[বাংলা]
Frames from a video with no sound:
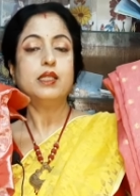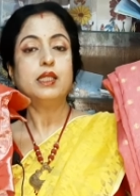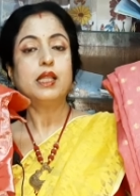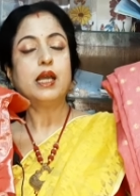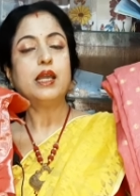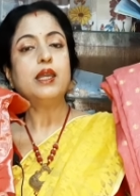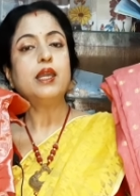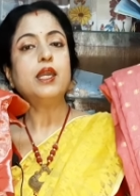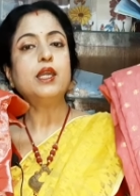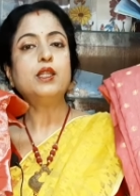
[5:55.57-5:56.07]

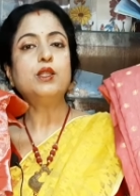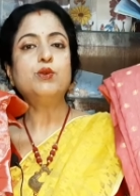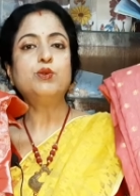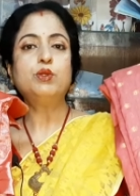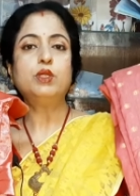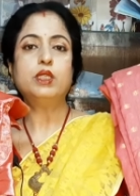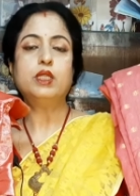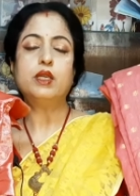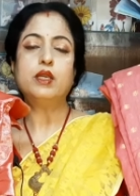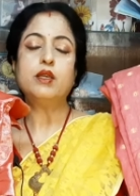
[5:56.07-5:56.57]
তাই এই
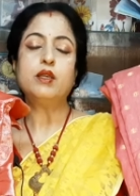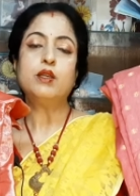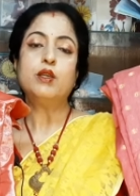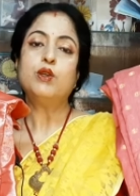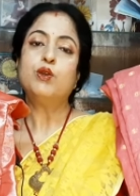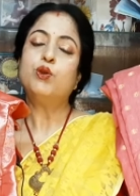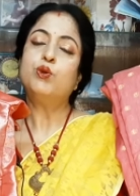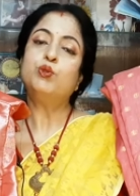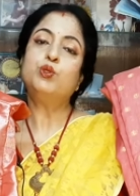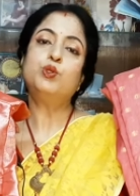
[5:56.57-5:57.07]
দুটিতে
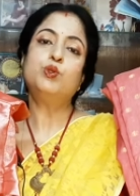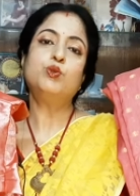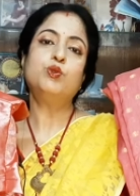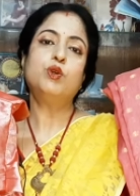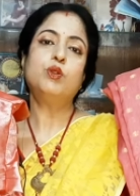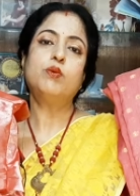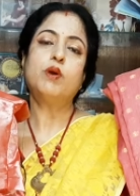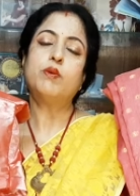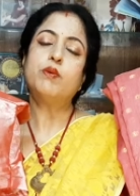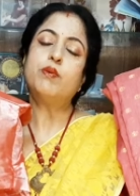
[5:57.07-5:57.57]
খুব
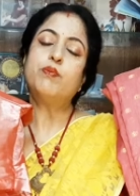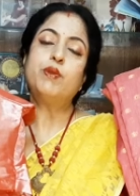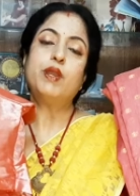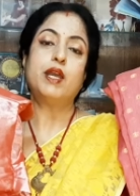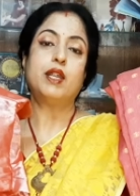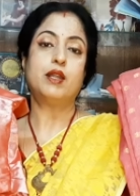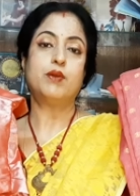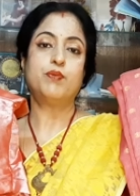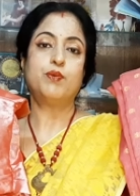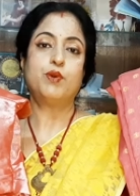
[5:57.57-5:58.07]
সুন্দরভাবে
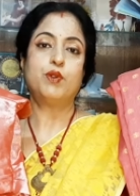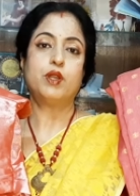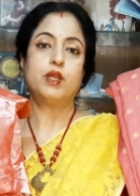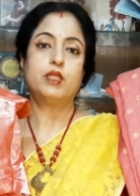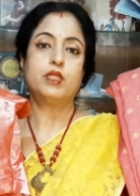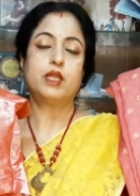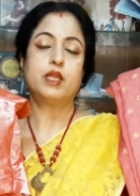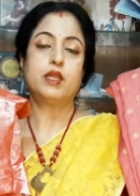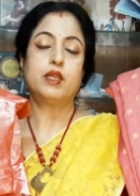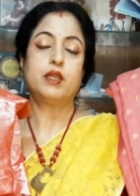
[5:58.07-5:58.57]
পেয়ার আপ করা
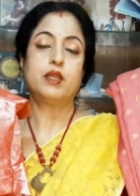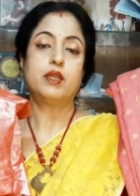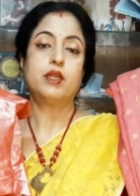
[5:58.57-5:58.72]
যায়